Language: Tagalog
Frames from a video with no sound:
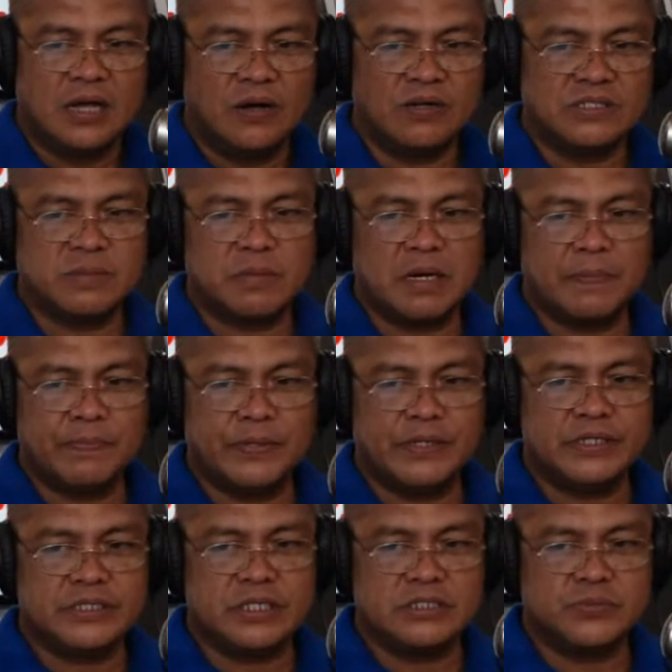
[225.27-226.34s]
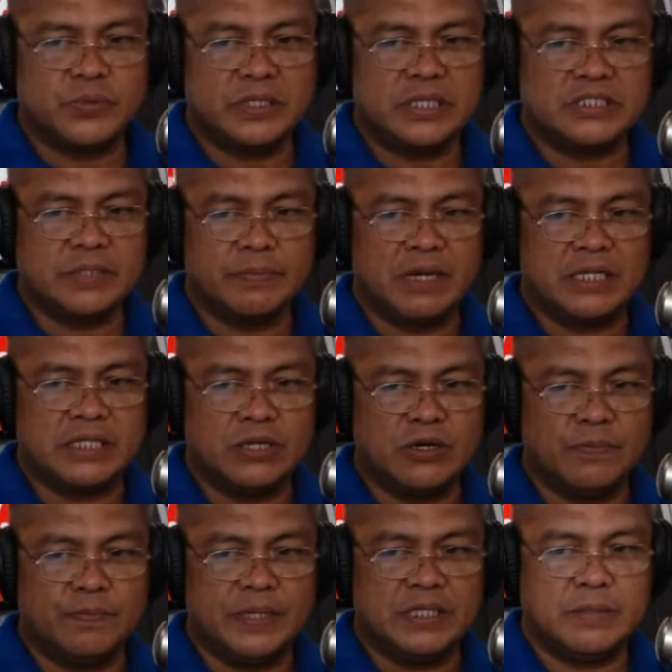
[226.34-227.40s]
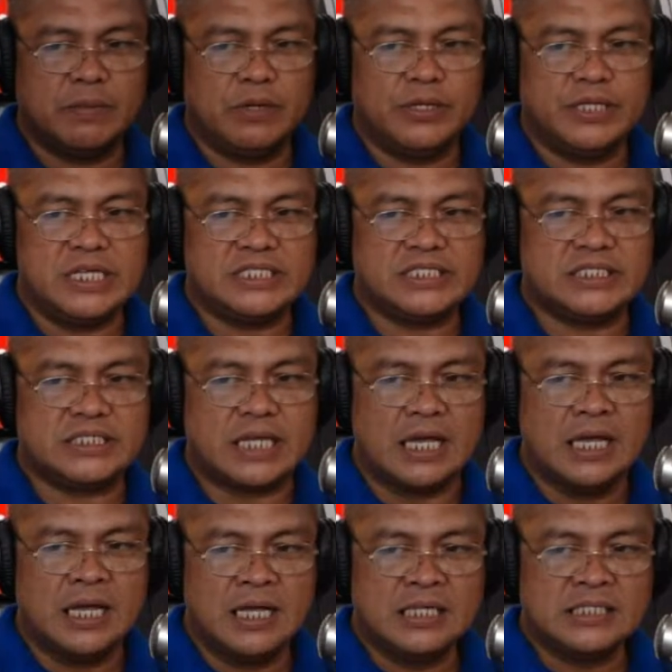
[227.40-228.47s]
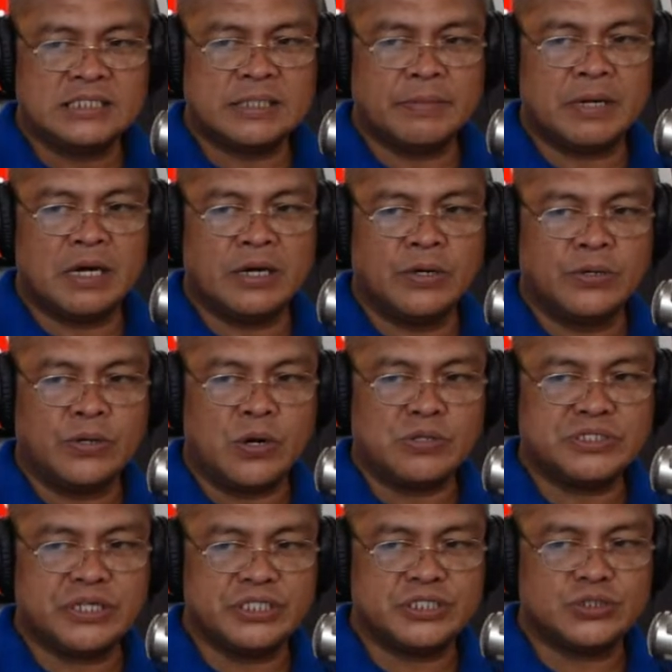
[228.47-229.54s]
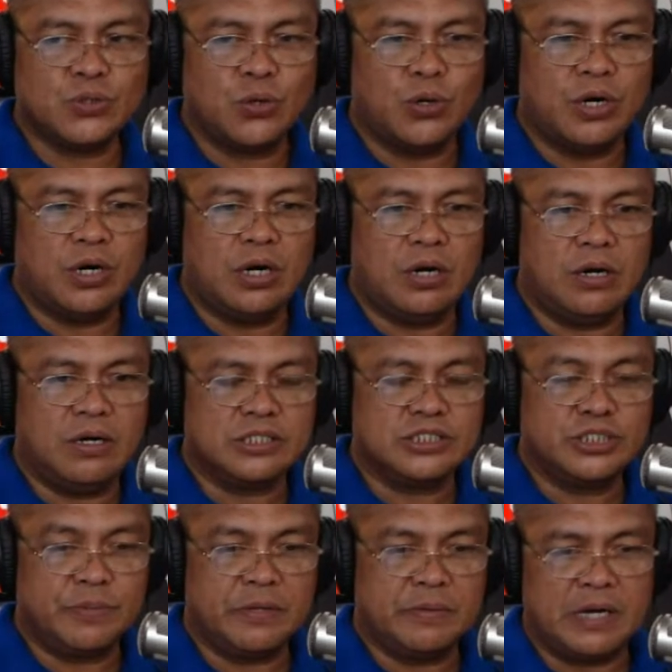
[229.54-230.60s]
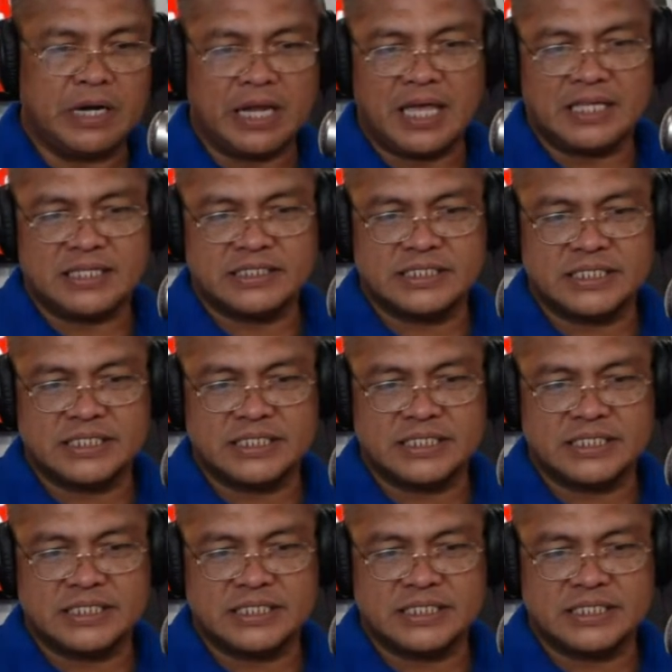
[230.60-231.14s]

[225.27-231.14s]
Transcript: o sa mga persons with disability o PWDs sa mga grocery store o supermarket.